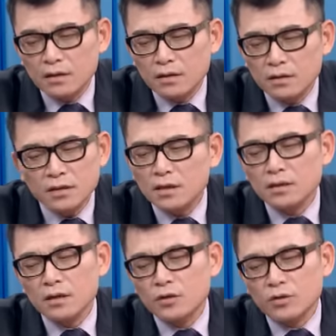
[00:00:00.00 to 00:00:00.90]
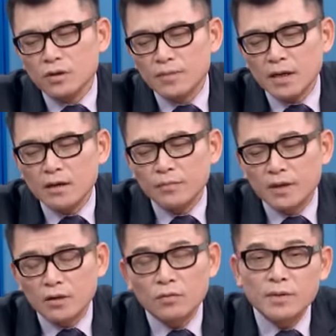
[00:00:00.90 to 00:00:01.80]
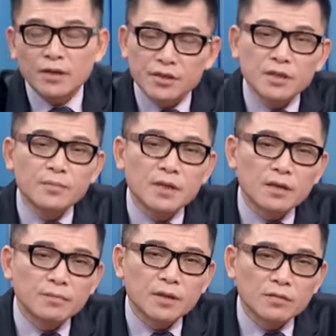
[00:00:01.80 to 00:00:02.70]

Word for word: 反正这个这个都是比较冷门的股票，之前比较冷的